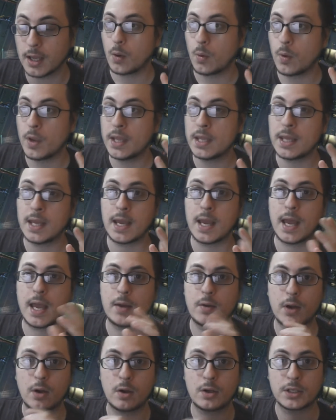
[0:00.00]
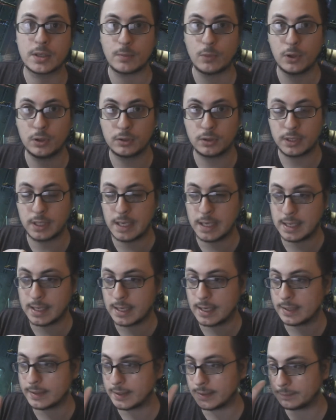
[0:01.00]
Quindi è una cosa molto
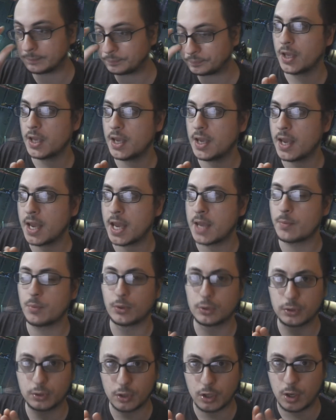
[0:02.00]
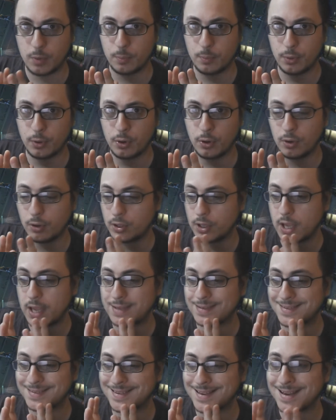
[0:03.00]
delicata. EA purtroppo
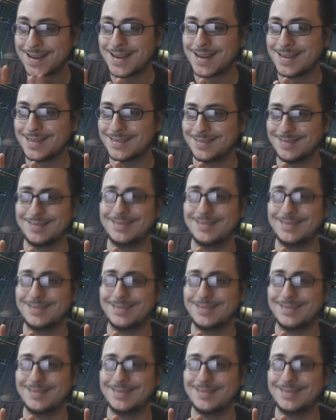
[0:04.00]
sta